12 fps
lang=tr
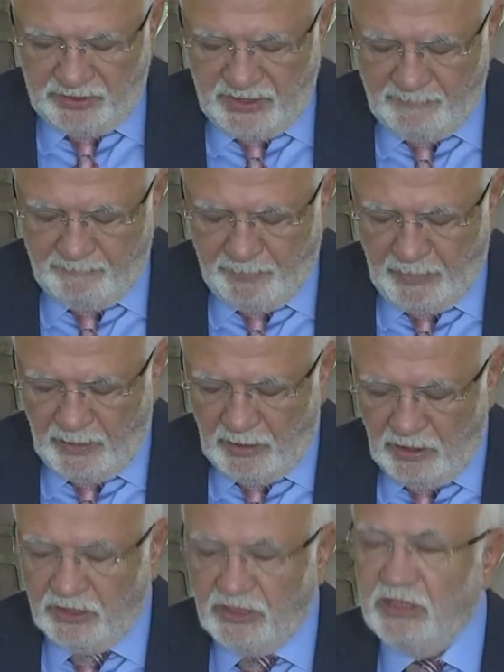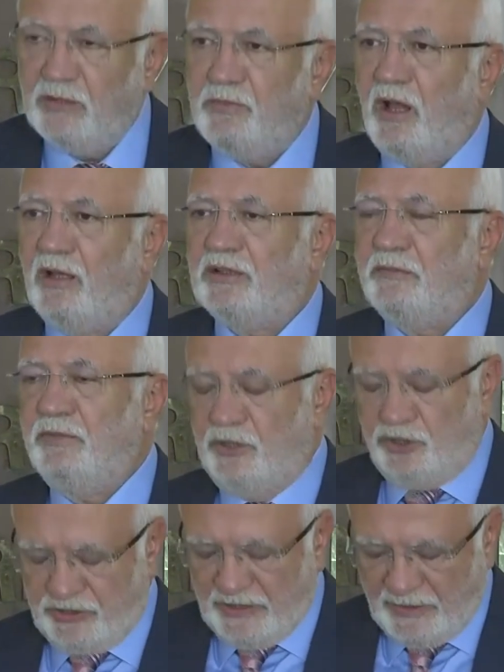Bir de 26 bin
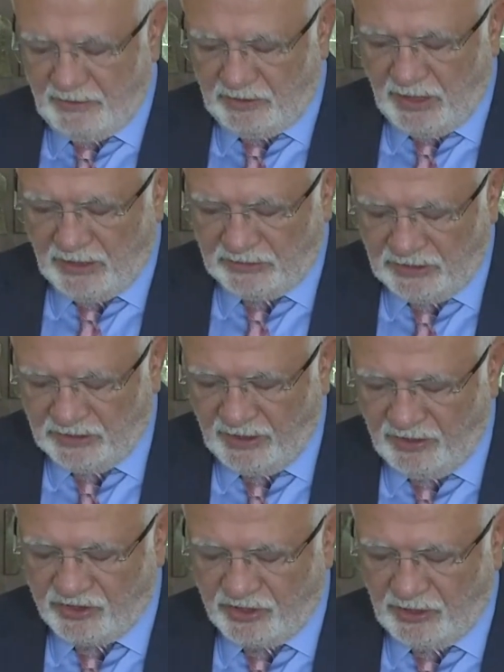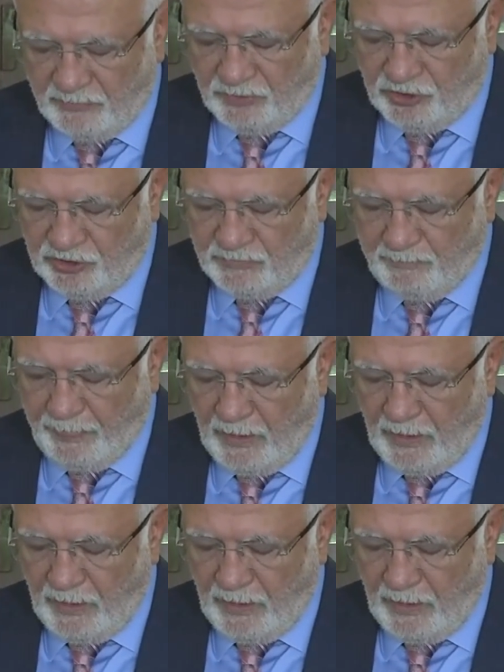kişi de katkı kredisi almış.